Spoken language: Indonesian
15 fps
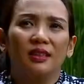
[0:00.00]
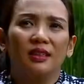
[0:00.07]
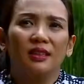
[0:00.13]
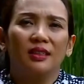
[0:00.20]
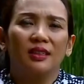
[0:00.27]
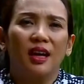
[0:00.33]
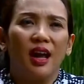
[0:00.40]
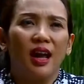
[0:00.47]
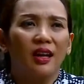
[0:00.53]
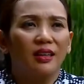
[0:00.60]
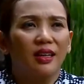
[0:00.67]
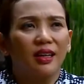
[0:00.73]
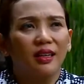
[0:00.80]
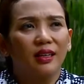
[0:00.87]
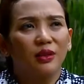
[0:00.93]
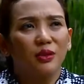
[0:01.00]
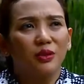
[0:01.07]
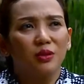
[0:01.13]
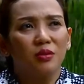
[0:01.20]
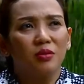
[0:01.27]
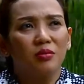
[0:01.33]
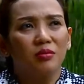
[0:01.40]
uh, anak
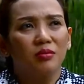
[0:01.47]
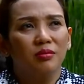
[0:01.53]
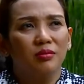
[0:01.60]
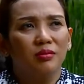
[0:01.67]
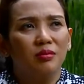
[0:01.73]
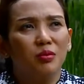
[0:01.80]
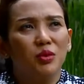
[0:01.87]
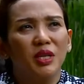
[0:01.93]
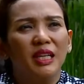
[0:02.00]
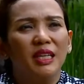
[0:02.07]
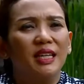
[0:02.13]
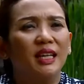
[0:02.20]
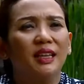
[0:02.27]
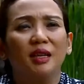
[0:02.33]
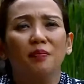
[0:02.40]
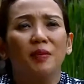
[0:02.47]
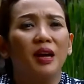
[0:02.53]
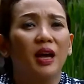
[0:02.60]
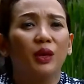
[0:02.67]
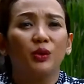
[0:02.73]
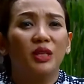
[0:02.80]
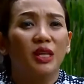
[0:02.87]
itu mungkin dia
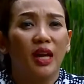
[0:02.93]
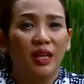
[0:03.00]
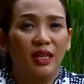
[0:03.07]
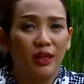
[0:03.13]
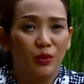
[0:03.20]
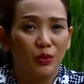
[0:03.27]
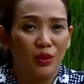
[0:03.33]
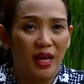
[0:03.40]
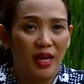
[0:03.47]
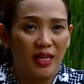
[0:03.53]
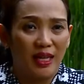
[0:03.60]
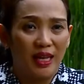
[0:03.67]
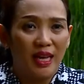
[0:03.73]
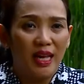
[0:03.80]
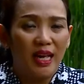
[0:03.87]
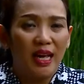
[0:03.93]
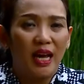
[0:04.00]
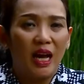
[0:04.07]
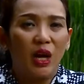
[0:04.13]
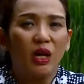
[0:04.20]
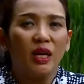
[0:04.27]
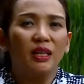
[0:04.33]
terpengaruh dengan lingkungan
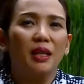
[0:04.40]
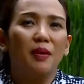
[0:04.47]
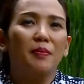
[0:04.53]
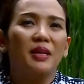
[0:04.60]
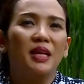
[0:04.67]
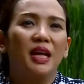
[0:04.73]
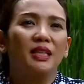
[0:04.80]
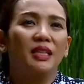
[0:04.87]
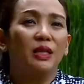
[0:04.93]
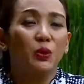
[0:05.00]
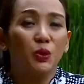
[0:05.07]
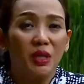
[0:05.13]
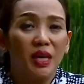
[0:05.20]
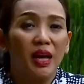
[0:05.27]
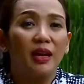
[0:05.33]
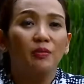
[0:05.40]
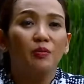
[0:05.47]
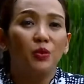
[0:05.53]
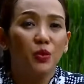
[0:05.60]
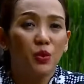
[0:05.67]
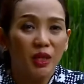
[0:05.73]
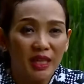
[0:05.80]
kalau kita melihat di Kuningan
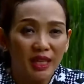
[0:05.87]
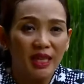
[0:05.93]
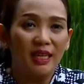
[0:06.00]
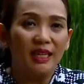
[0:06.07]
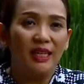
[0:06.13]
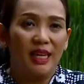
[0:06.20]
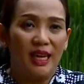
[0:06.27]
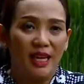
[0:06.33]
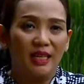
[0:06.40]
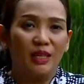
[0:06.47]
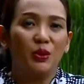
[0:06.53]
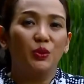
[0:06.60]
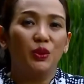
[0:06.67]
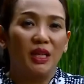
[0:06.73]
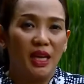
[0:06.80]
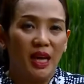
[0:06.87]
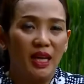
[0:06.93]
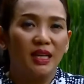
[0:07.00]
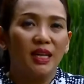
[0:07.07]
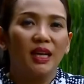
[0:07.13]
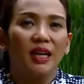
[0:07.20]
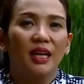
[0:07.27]
mungkin ya di
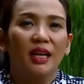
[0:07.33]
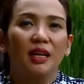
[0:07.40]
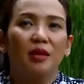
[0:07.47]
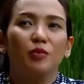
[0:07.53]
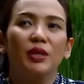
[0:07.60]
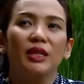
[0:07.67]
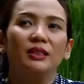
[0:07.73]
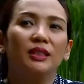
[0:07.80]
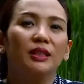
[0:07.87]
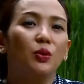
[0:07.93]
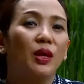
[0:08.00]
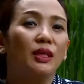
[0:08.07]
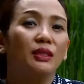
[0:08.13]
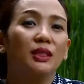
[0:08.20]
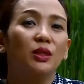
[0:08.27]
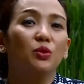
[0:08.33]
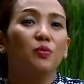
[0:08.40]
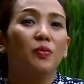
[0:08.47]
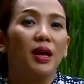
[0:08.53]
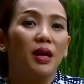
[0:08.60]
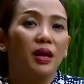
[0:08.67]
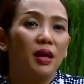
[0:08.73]
Kuningan uh, mungkin situasi
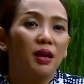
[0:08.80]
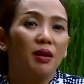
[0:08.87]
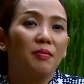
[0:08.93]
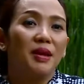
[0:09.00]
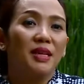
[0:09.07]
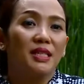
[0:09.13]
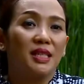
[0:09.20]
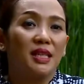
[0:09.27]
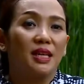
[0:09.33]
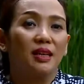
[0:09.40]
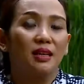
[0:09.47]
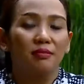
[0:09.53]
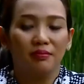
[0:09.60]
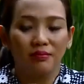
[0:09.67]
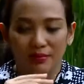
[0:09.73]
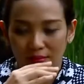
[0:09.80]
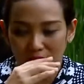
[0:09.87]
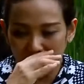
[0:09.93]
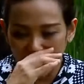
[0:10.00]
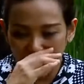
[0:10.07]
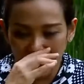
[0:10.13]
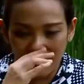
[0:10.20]
rumah masih
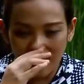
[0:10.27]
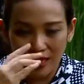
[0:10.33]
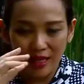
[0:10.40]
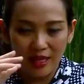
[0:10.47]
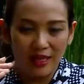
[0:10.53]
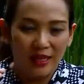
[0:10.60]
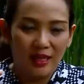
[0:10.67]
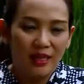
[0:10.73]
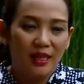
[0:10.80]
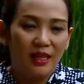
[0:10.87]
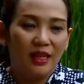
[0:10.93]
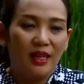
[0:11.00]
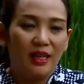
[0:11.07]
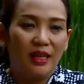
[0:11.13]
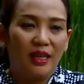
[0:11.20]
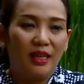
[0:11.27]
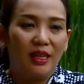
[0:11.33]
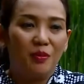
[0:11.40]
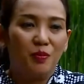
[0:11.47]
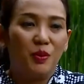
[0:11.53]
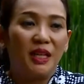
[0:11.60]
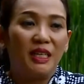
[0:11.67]
masih
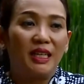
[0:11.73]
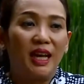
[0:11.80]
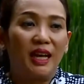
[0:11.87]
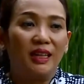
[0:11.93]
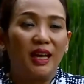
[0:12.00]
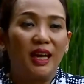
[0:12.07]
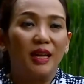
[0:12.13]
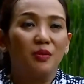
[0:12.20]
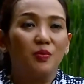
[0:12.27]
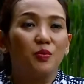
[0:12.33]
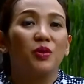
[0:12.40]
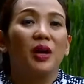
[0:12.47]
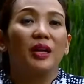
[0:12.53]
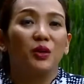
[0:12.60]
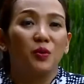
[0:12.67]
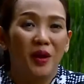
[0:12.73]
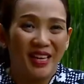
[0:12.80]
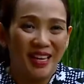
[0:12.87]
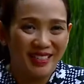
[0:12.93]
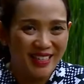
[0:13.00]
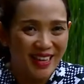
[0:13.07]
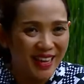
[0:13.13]
uh, boleh dikatakan bukan
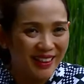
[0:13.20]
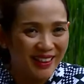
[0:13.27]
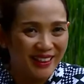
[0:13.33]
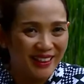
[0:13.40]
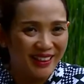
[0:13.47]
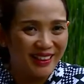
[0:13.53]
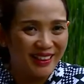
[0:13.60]
rumah yang sehat